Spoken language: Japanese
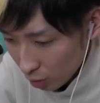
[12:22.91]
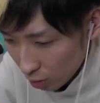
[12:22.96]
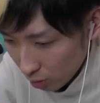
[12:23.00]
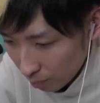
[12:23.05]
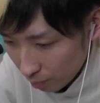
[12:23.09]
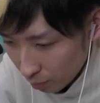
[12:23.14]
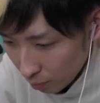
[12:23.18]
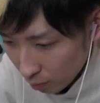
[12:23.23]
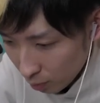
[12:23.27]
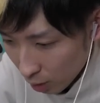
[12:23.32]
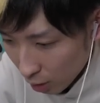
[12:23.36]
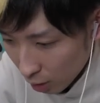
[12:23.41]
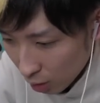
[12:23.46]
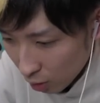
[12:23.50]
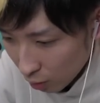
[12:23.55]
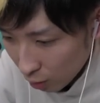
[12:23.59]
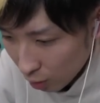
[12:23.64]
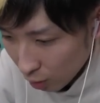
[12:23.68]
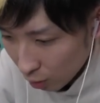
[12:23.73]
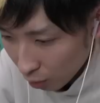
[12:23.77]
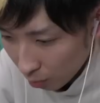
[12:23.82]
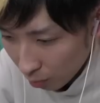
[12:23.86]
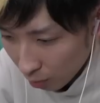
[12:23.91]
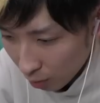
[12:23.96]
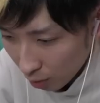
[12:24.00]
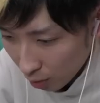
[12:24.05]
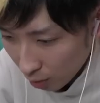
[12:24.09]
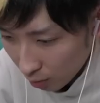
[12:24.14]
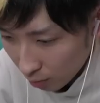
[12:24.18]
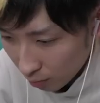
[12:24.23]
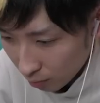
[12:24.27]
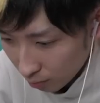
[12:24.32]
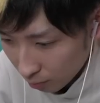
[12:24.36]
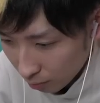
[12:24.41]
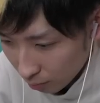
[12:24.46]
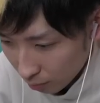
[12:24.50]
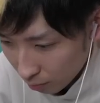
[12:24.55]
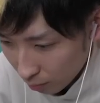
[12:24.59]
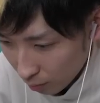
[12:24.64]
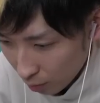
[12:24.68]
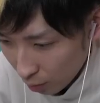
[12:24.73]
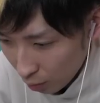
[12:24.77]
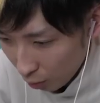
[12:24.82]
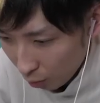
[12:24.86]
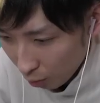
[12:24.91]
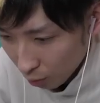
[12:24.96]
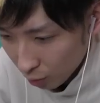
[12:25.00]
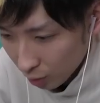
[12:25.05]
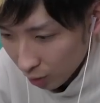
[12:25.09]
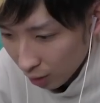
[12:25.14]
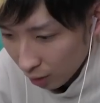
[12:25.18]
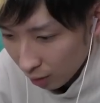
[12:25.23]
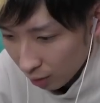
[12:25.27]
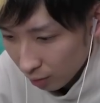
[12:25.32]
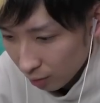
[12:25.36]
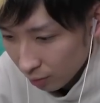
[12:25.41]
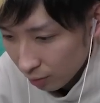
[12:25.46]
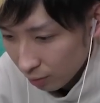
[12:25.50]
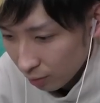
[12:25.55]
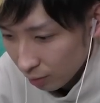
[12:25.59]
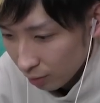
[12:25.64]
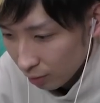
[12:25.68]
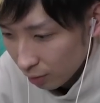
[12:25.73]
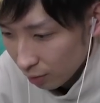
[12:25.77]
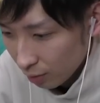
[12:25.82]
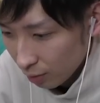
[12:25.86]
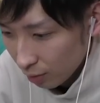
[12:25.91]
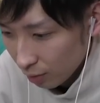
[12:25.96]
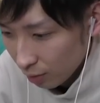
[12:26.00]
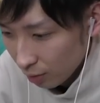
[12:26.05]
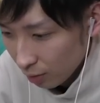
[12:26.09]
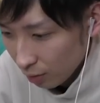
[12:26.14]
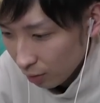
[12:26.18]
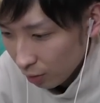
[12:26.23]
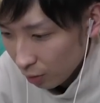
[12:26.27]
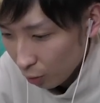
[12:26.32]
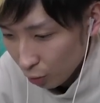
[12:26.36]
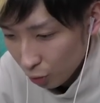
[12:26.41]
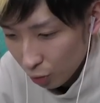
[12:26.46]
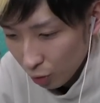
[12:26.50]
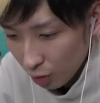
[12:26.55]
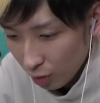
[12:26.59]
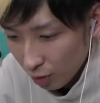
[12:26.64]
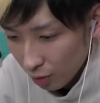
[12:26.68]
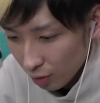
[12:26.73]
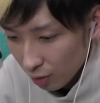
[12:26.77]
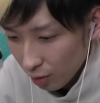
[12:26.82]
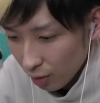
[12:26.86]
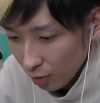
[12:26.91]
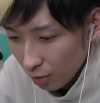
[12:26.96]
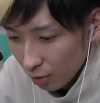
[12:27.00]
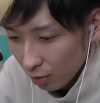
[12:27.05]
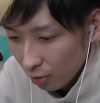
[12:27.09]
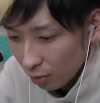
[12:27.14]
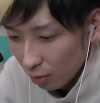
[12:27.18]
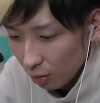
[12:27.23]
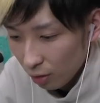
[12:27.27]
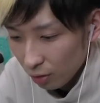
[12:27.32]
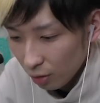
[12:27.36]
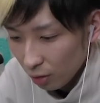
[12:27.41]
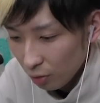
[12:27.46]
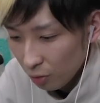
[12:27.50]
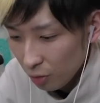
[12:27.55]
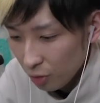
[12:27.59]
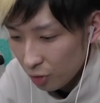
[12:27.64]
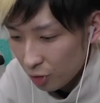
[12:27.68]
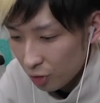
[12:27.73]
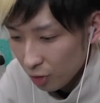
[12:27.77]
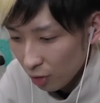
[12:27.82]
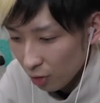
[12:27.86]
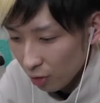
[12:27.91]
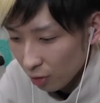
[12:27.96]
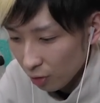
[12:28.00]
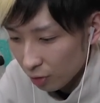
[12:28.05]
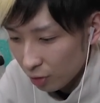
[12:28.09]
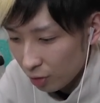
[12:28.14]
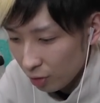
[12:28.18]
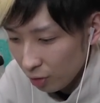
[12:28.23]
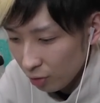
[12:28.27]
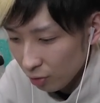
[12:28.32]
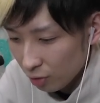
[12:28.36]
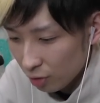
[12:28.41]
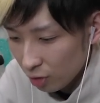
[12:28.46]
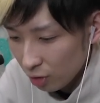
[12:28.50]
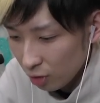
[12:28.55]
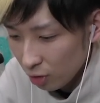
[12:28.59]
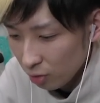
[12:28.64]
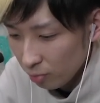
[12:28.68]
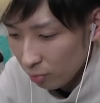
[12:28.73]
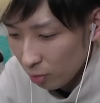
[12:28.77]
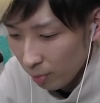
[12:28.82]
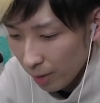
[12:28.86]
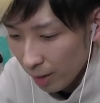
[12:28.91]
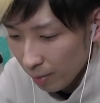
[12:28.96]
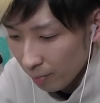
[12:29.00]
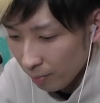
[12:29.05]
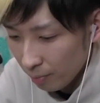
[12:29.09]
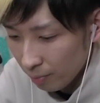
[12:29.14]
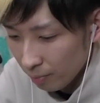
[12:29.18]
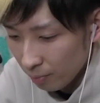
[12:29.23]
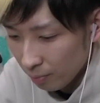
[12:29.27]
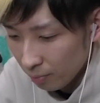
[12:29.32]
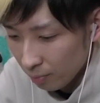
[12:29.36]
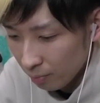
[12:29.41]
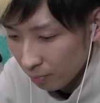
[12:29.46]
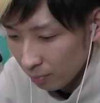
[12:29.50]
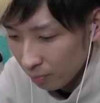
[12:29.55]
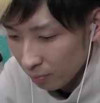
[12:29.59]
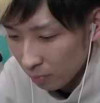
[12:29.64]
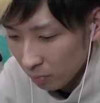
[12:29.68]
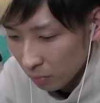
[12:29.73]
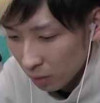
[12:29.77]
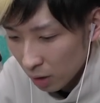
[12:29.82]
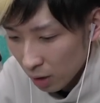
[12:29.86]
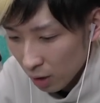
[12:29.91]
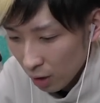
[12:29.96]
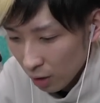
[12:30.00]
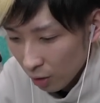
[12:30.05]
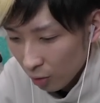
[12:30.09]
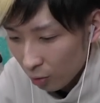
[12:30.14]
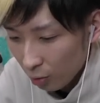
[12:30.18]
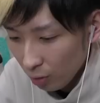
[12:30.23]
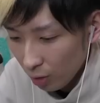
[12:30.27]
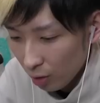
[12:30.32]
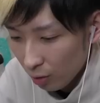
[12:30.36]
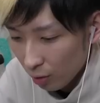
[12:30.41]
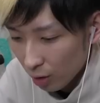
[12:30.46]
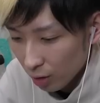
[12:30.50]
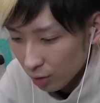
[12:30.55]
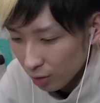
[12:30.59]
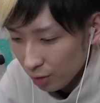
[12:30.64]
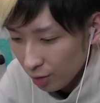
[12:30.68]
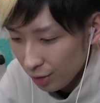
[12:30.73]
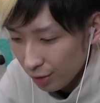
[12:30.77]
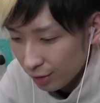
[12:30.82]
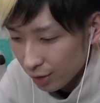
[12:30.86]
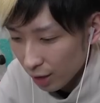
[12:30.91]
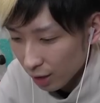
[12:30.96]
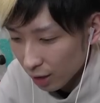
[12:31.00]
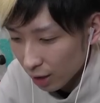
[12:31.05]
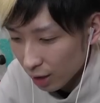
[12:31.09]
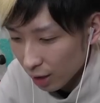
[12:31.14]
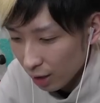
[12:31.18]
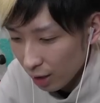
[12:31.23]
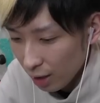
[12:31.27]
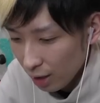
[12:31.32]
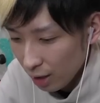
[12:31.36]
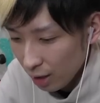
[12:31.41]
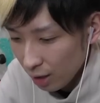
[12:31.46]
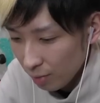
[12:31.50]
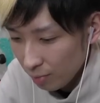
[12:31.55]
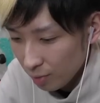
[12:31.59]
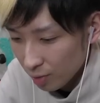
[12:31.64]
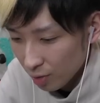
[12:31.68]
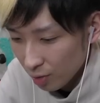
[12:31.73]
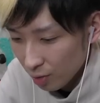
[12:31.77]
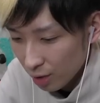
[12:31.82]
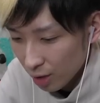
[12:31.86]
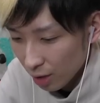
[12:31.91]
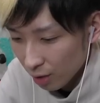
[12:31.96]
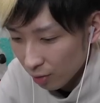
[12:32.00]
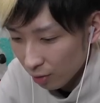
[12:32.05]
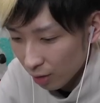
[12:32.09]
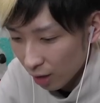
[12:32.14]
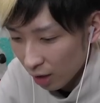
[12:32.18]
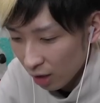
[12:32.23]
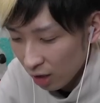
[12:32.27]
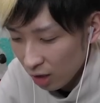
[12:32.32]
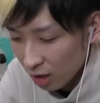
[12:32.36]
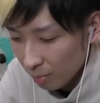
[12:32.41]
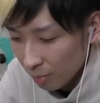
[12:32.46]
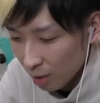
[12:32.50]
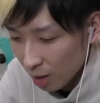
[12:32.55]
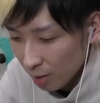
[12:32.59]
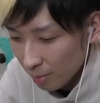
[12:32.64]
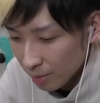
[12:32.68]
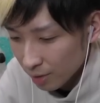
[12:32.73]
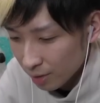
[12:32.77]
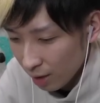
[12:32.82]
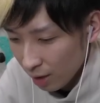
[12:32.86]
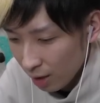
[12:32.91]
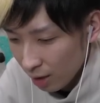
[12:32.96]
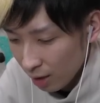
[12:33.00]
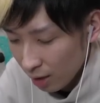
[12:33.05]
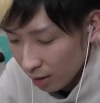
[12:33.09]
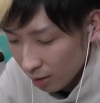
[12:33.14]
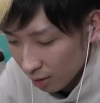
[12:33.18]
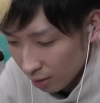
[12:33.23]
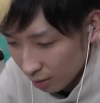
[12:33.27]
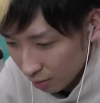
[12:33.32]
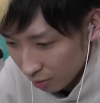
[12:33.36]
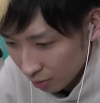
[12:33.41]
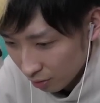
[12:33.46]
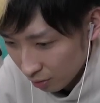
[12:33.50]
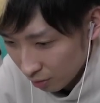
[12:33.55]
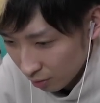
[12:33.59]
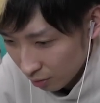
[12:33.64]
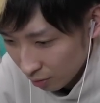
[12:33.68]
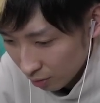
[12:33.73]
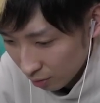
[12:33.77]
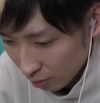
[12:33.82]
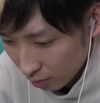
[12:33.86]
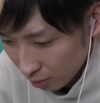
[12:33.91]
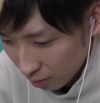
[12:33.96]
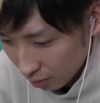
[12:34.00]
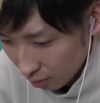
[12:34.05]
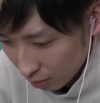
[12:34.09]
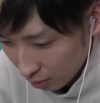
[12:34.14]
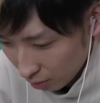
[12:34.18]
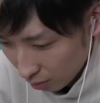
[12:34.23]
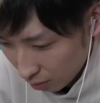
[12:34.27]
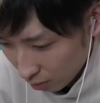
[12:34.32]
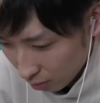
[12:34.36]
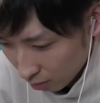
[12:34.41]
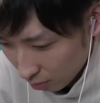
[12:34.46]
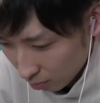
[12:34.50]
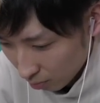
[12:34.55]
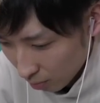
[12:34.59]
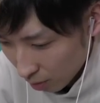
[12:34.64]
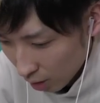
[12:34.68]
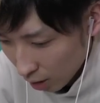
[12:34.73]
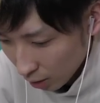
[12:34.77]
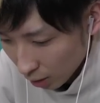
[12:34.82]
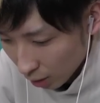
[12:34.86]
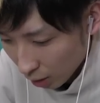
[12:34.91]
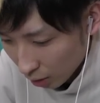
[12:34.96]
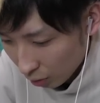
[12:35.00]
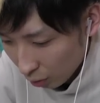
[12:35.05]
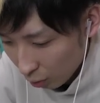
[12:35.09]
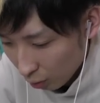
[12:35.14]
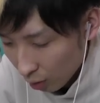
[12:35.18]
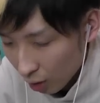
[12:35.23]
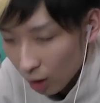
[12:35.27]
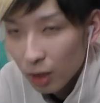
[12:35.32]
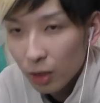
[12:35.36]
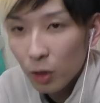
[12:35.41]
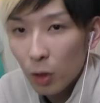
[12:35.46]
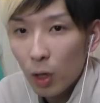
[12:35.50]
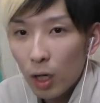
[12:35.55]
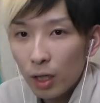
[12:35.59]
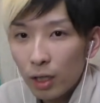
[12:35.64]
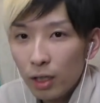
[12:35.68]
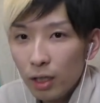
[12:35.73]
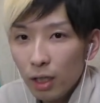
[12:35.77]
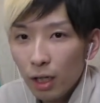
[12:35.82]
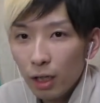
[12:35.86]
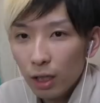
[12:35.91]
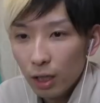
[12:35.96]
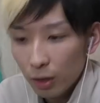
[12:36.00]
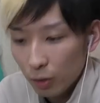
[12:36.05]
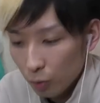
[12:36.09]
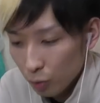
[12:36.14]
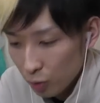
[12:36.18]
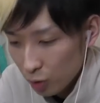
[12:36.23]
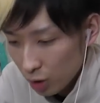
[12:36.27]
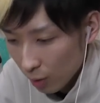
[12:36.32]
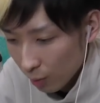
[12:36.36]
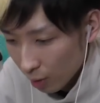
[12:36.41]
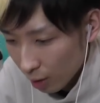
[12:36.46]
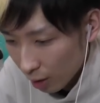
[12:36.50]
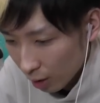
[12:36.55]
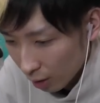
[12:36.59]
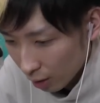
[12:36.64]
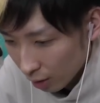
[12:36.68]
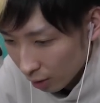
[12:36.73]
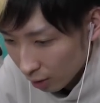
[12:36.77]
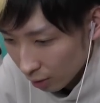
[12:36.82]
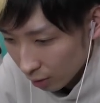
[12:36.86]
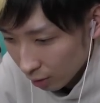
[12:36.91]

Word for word: 20分ぐらいで気づいたいと思うんで。よう、おっさん。行商人。あたふいちゃ、きぬきぬもめん。今夜のおかずにいかがかね？味噌汁100個何にでも合いますぜ。まあ、旗立っとるから、明らかこっちやわな。